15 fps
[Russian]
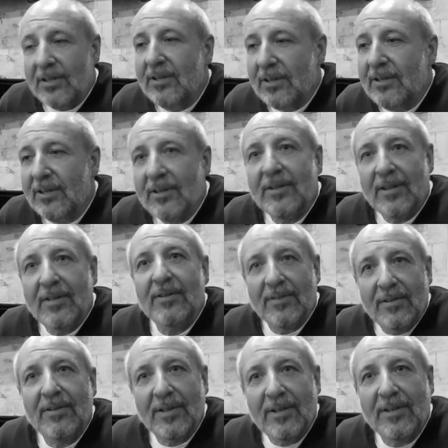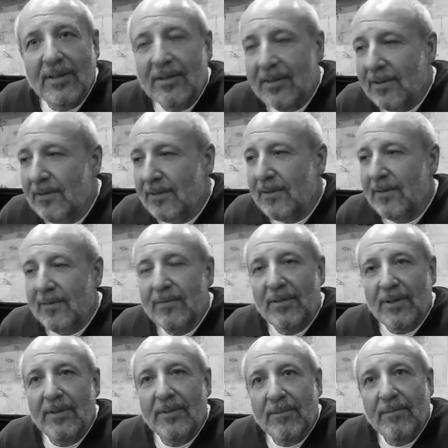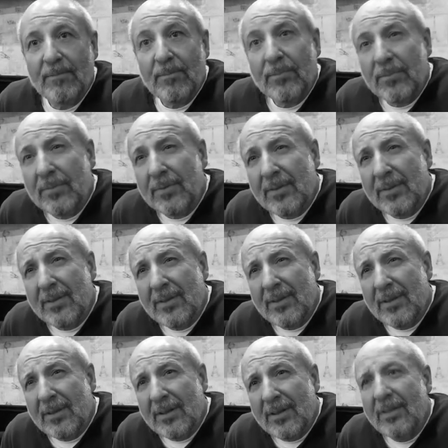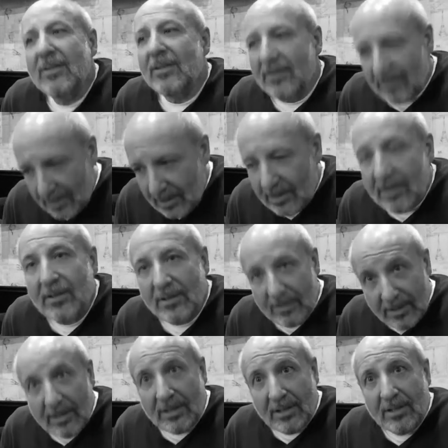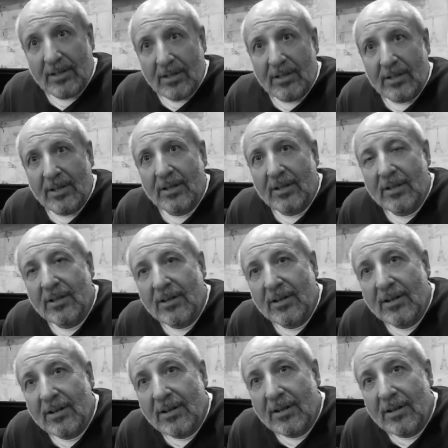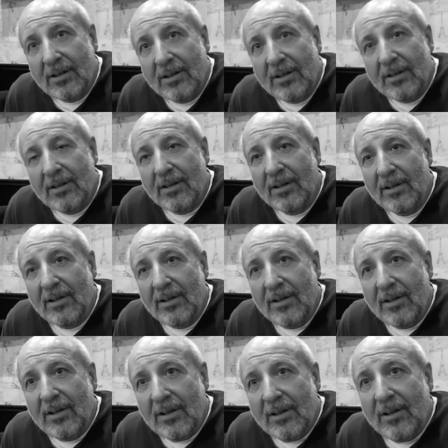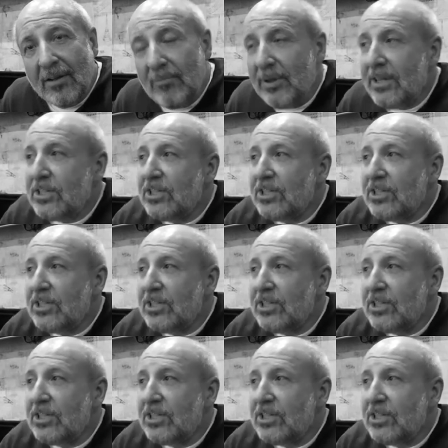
зубы, да, как да, говорят, да, да, вот, э, да, да. с шариками с надписью «Христос да, воскрес». Да, да, да, Мне да. вот интересно что твое мнение, что ты да. думаешь по поводу этого? Моя